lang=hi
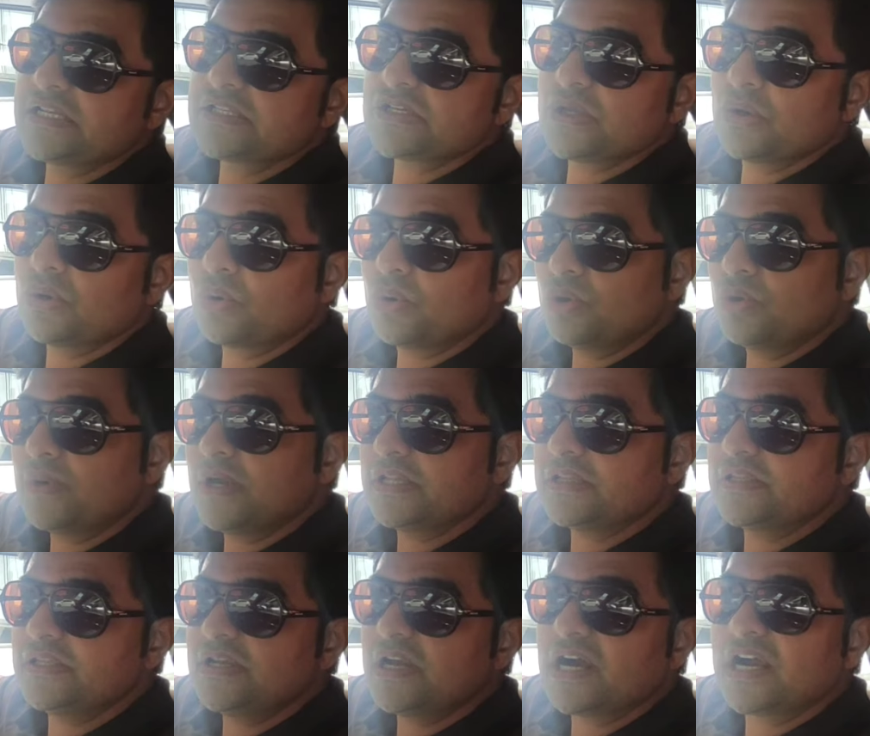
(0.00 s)
यार चलो कोई
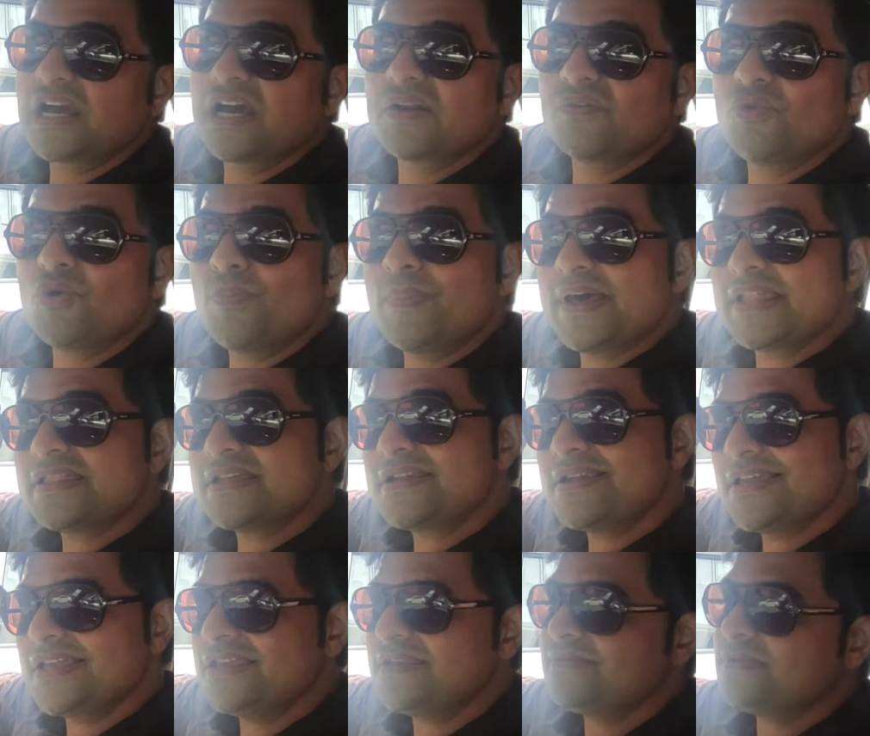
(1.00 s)
बात नहीं अगर वो पैसे
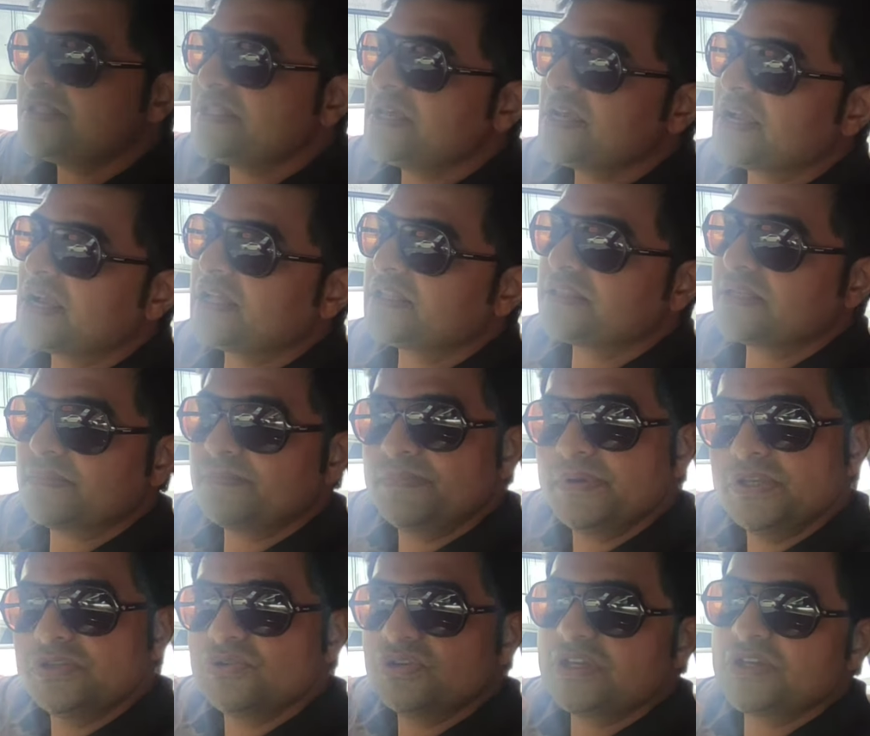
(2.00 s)
नहीं भी देगा तब
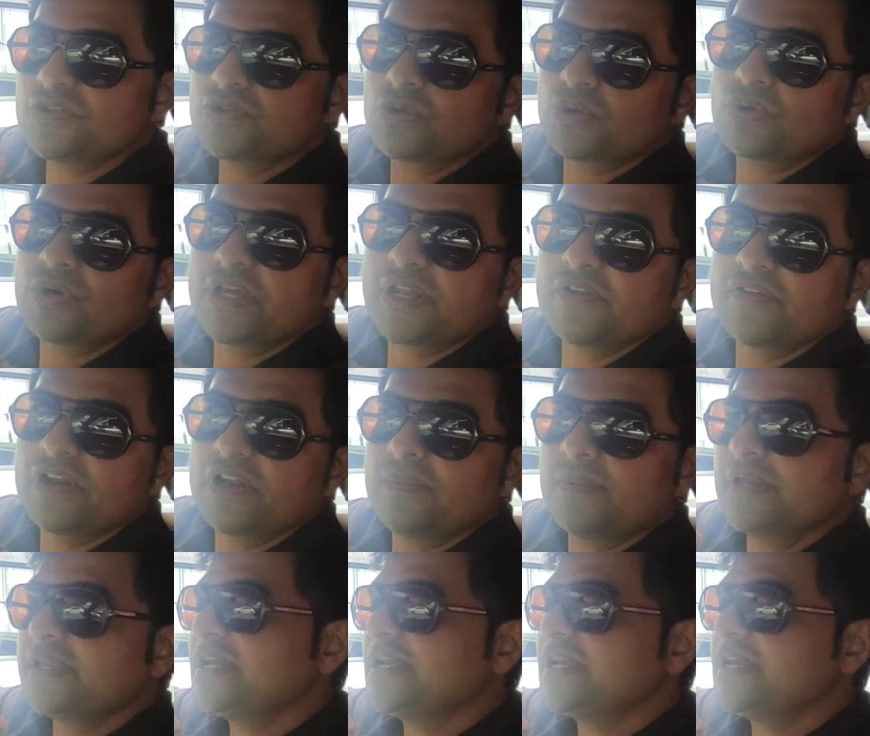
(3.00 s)
भी जो ये सोन डेरी वाले